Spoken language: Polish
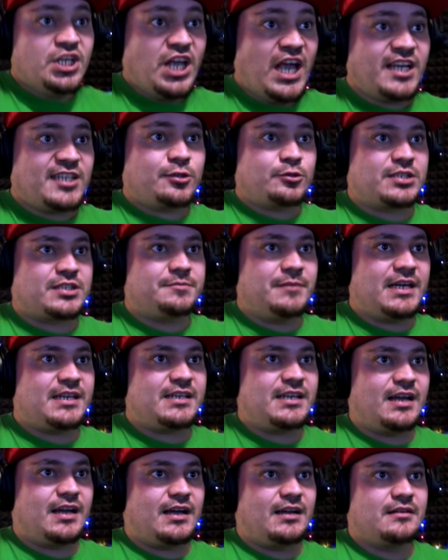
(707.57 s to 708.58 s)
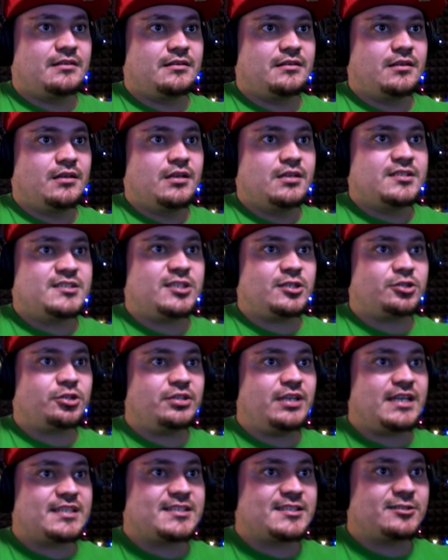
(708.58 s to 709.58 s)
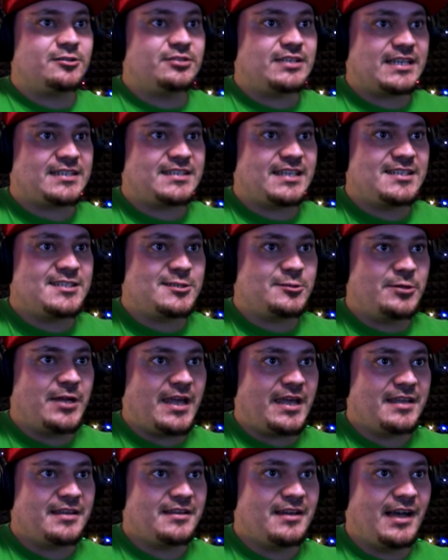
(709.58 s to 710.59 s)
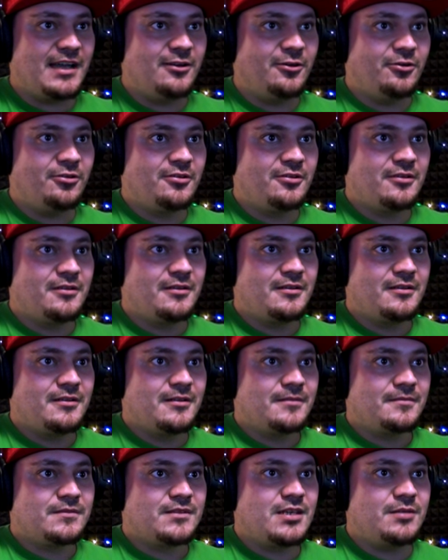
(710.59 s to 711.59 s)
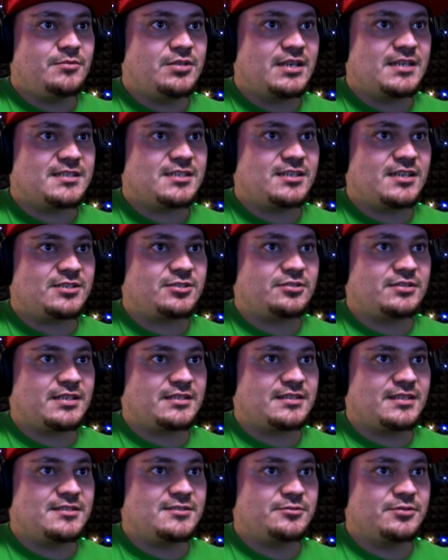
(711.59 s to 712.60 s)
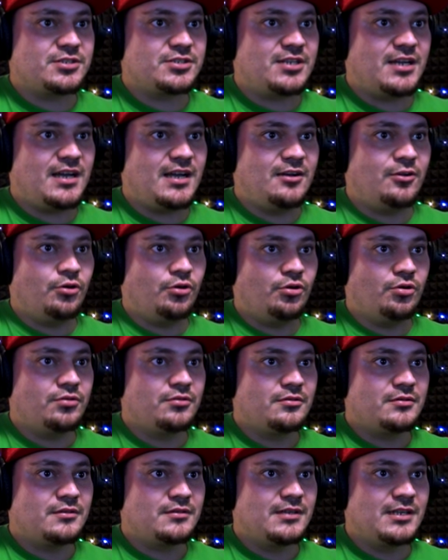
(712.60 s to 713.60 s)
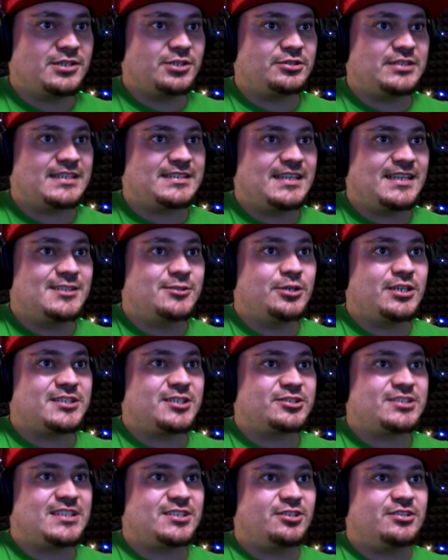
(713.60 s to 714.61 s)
Jezus Maria! Co to jest? Co on tak tańcuje? Halo! Kim ty jesteś? Dlaczego tak tańcujesz? Halo! Dlaczego tak tańcujesz? To chcesz